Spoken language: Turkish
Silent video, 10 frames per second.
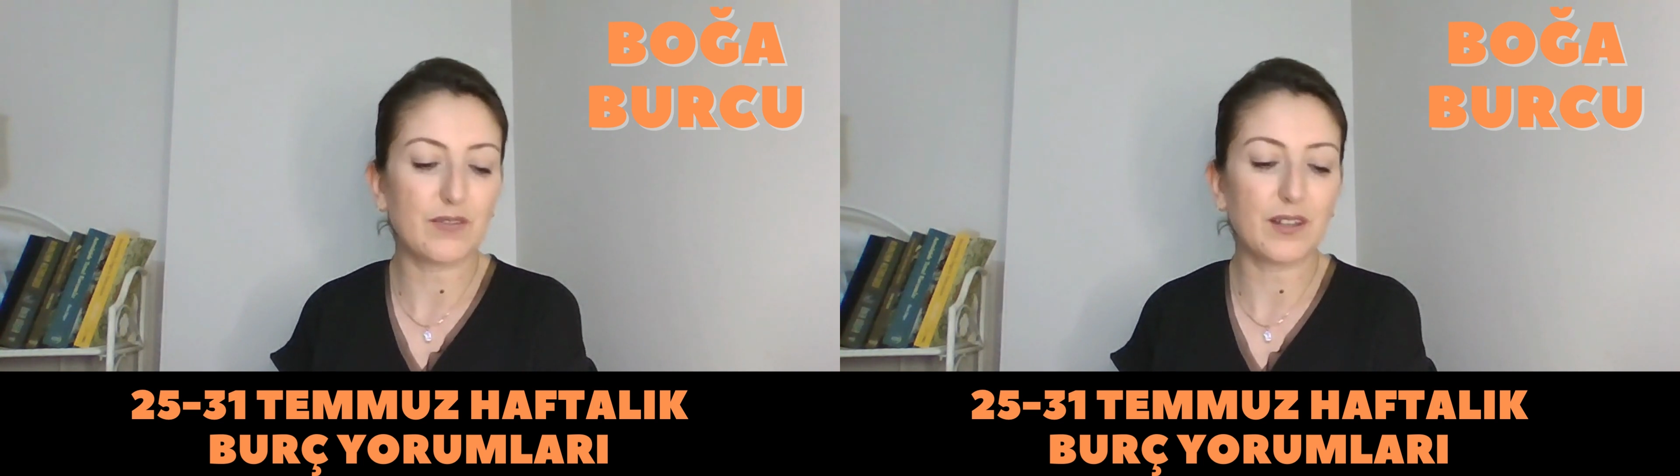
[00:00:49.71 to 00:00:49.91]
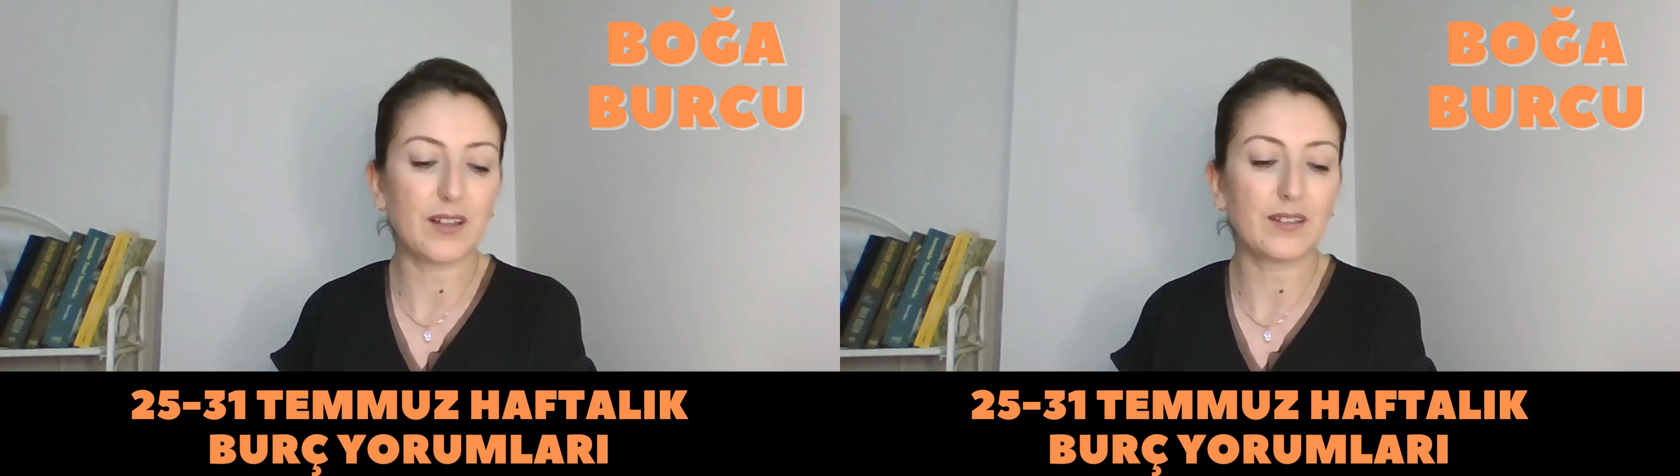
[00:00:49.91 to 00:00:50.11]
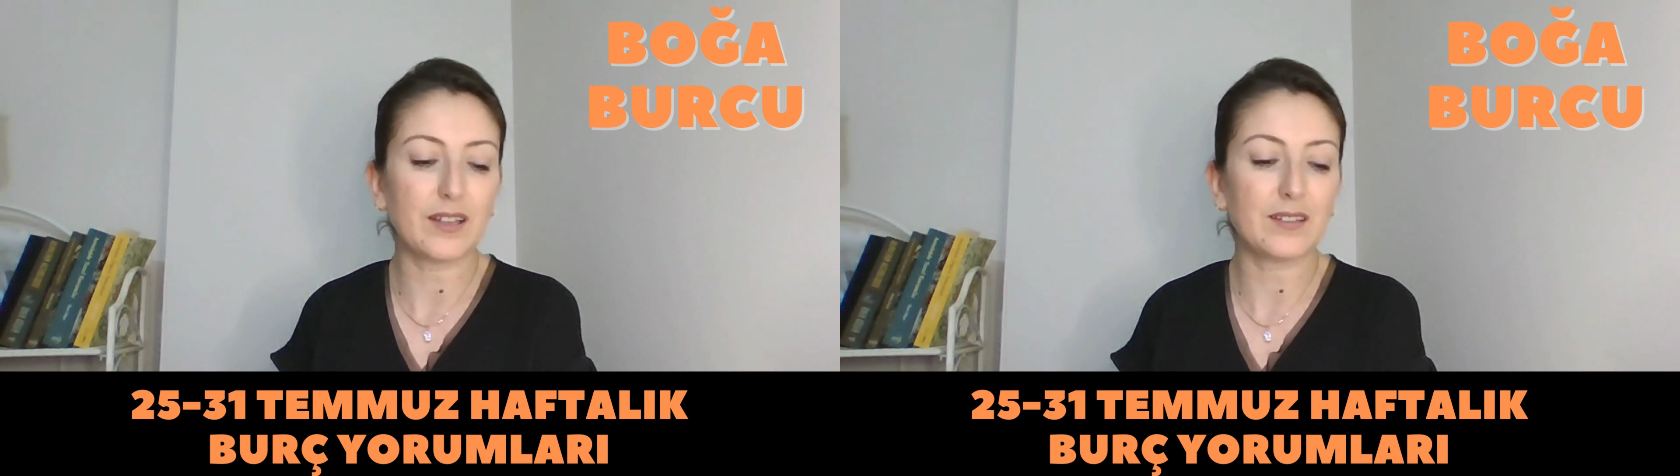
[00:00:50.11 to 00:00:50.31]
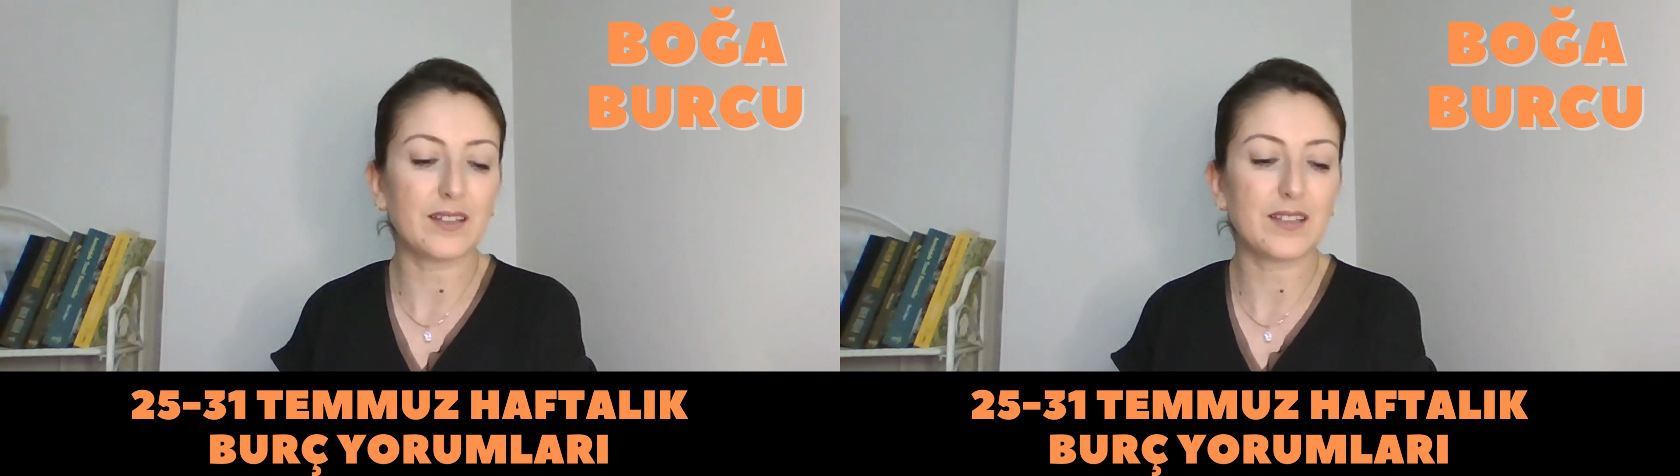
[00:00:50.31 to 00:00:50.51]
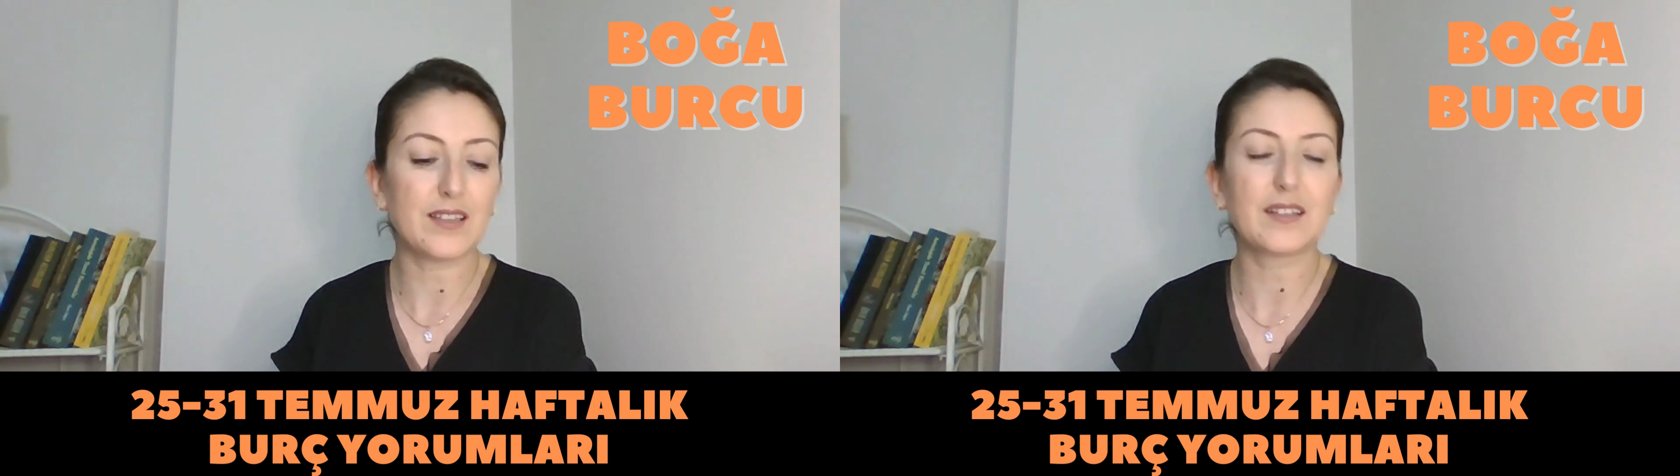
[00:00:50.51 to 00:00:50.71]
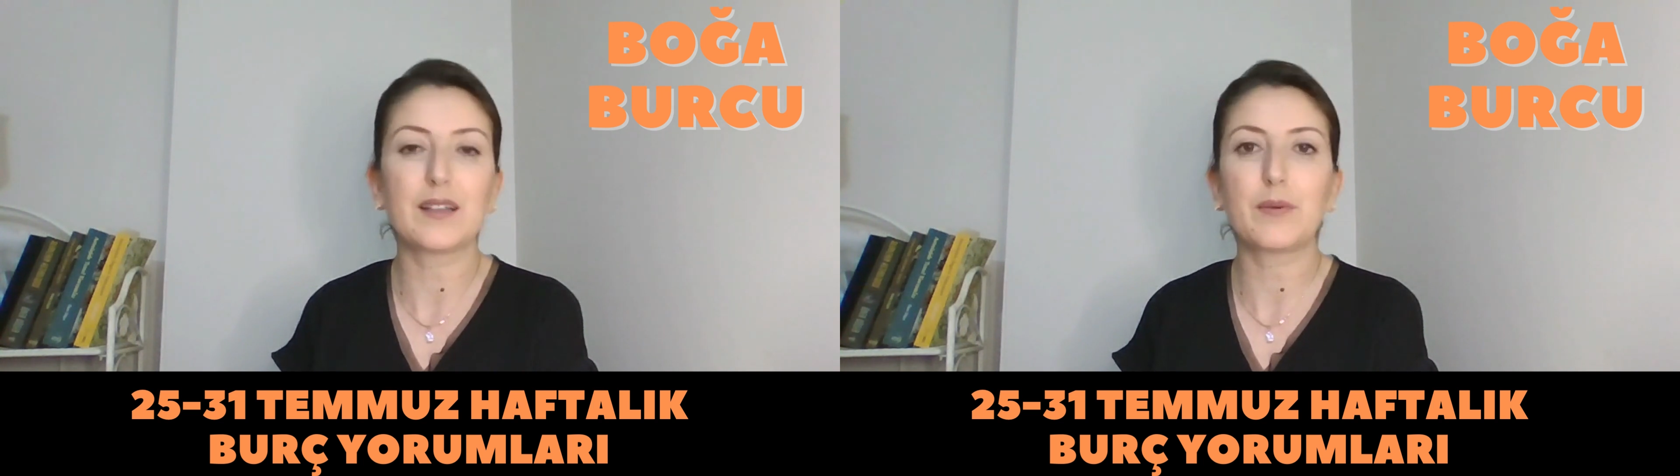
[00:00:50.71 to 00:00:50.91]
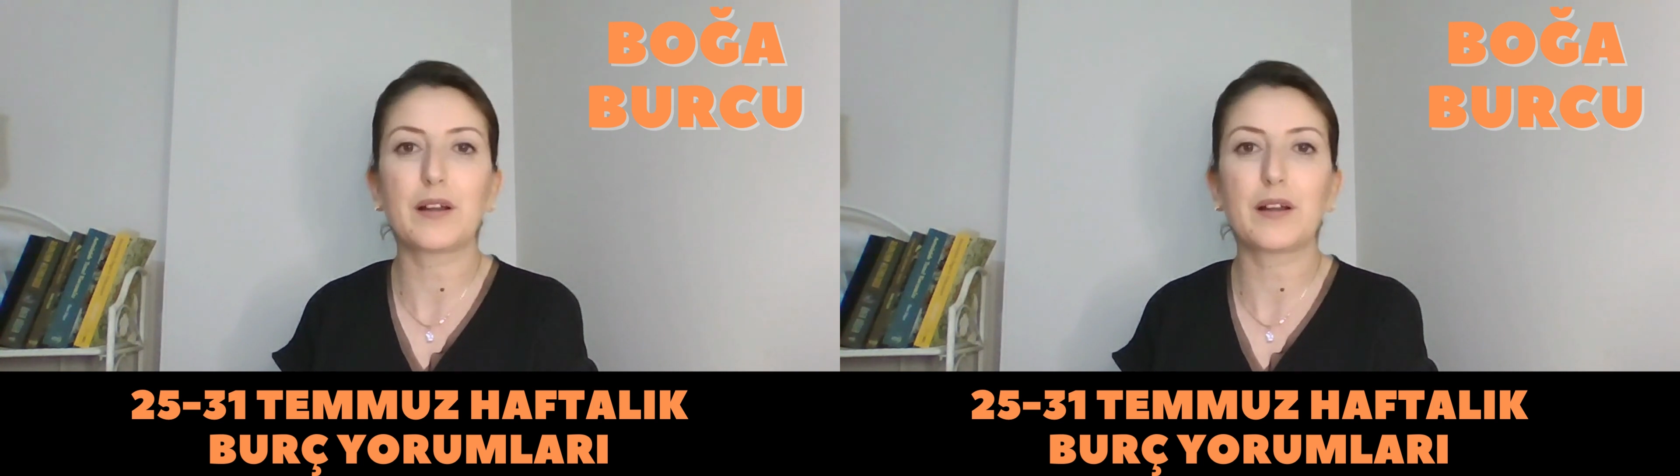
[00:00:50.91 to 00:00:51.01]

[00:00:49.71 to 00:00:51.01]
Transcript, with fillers: evden alınan destekle